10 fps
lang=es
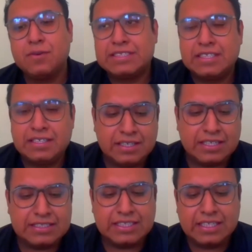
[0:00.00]
algo bastante
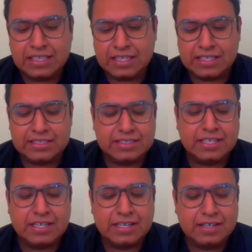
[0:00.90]
interesante es
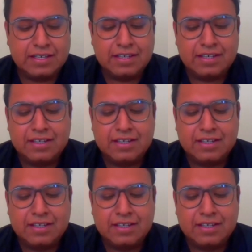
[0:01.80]
que